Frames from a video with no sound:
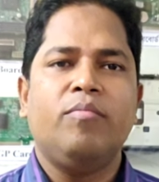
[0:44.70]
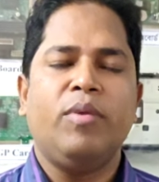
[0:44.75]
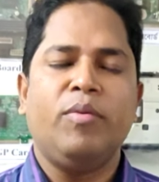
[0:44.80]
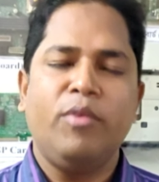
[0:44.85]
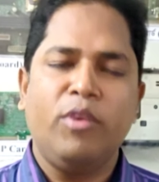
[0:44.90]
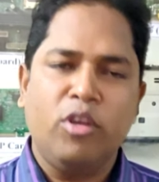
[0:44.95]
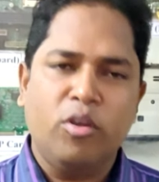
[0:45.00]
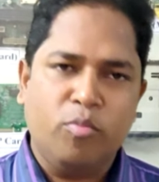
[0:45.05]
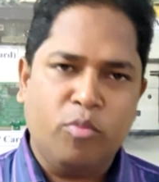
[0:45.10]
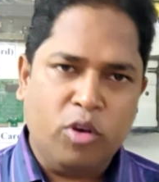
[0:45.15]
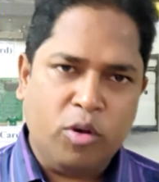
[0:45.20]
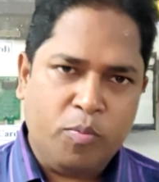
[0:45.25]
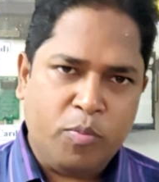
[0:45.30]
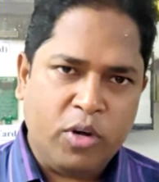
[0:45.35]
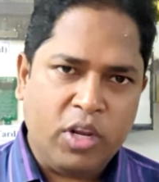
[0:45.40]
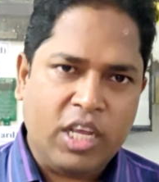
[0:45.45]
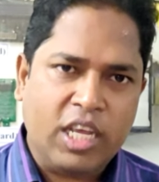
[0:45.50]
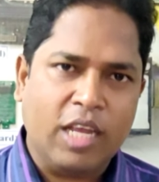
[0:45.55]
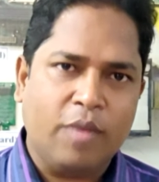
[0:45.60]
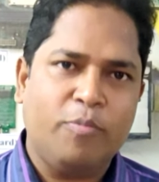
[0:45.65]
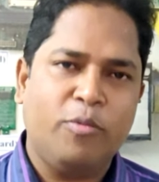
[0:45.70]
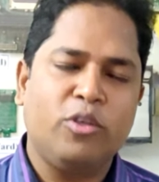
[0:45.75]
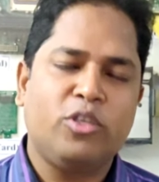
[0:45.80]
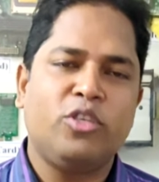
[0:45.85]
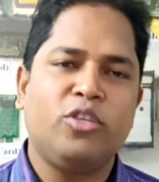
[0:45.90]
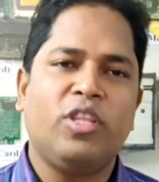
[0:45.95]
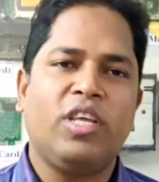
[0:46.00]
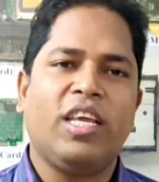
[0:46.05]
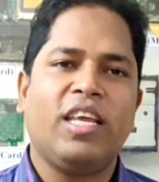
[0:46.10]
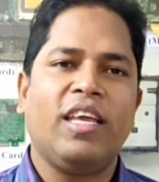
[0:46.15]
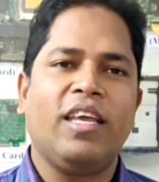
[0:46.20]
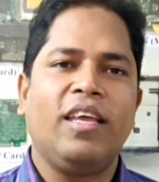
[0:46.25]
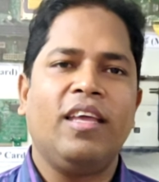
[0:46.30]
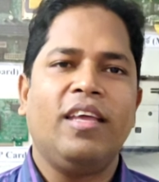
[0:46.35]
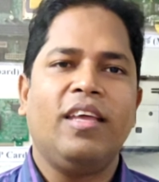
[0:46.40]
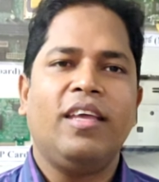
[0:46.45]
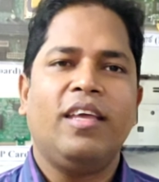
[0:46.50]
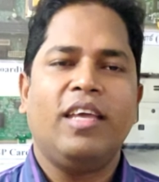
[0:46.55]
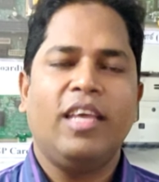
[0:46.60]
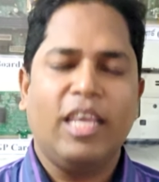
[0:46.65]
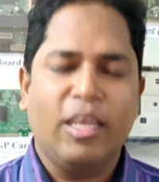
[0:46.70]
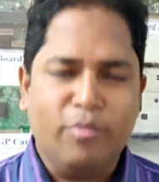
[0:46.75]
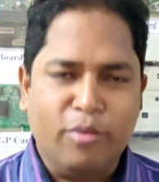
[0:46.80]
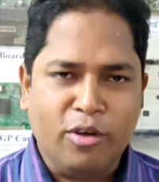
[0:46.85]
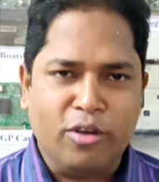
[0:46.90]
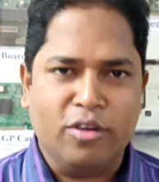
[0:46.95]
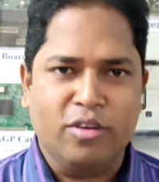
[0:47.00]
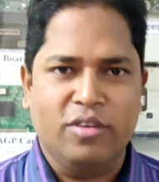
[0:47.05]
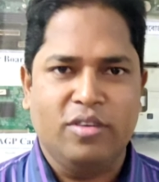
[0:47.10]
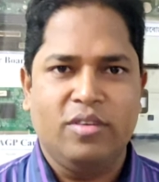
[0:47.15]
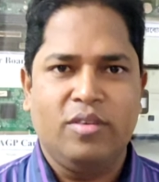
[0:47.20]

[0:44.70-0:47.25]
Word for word: বিভিন্ন বোর্ড পরীক্ষার প্রশ্ন থেকে এবং